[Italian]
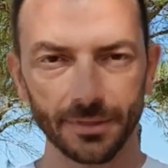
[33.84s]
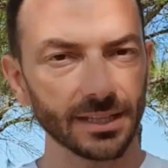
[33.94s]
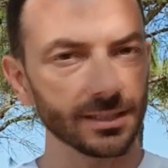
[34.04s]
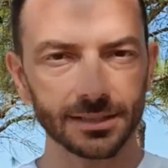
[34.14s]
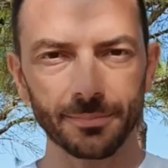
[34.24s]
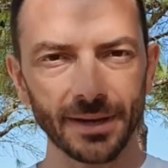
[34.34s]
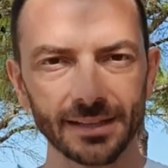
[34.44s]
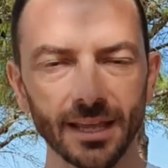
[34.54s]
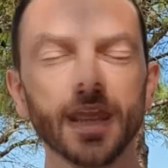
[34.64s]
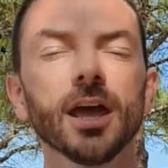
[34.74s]
ma dall'altra
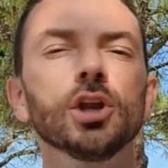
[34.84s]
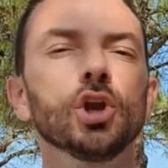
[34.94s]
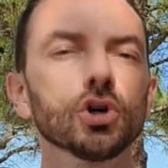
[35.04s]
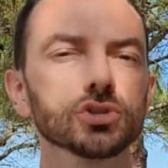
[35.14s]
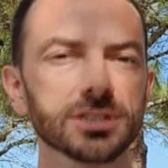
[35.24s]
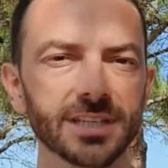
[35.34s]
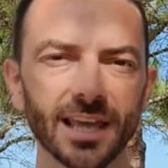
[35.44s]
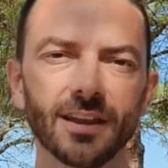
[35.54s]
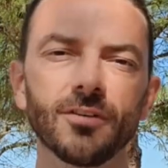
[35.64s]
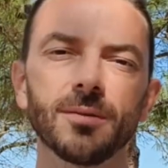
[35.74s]
parte non
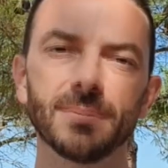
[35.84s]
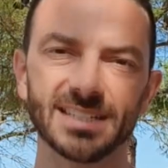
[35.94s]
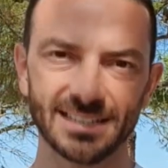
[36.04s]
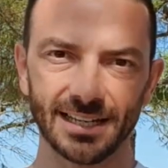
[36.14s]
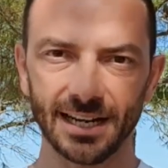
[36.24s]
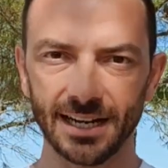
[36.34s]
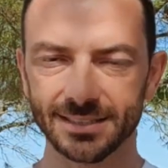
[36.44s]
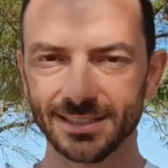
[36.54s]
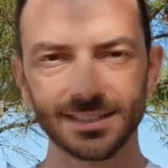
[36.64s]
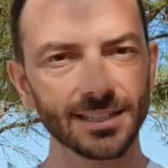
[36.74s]
serve
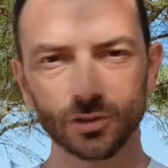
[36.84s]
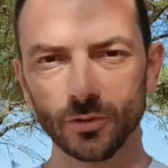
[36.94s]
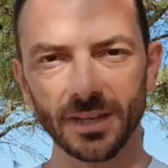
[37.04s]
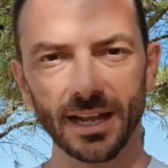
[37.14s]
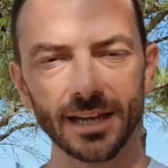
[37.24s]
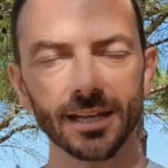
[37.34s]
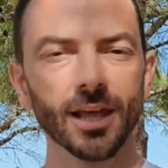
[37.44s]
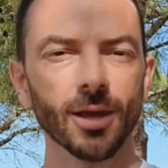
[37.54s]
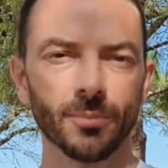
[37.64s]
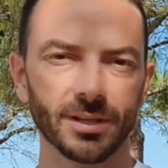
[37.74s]
massacrarsi di addominali
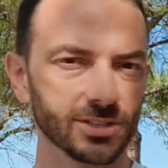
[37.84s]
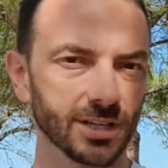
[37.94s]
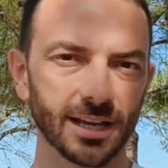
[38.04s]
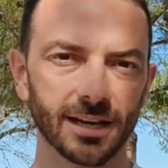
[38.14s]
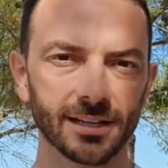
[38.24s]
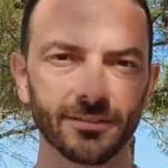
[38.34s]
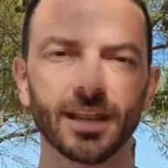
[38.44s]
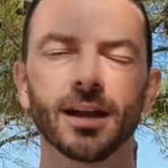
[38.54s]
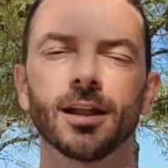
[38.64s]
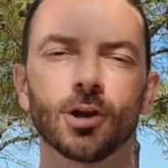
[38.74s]
per cercare di
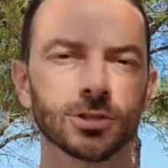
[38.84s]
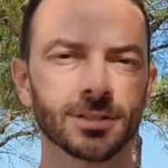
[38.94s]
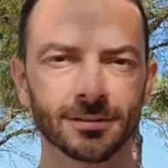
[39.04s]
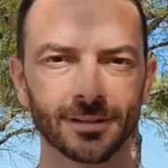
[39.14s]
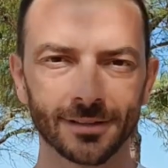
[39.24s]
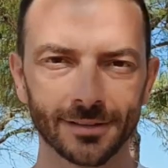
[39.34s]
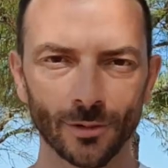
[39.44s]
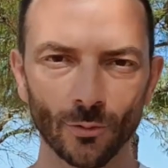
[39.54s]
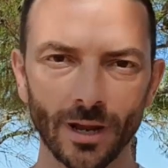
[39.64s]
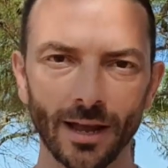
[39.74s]
avere la nostra
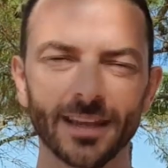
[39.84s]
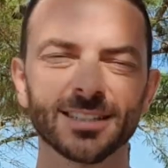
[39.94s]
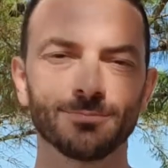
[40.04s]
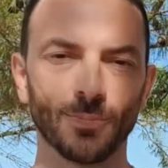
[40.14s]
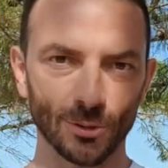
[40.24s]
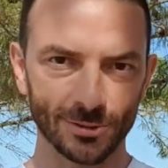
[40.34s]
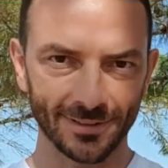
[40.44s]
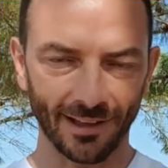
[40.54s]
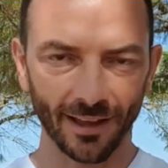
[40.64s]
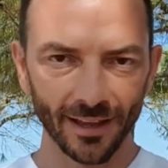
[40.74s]
tartaruga
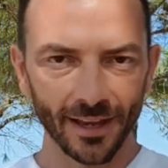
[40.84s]
esposta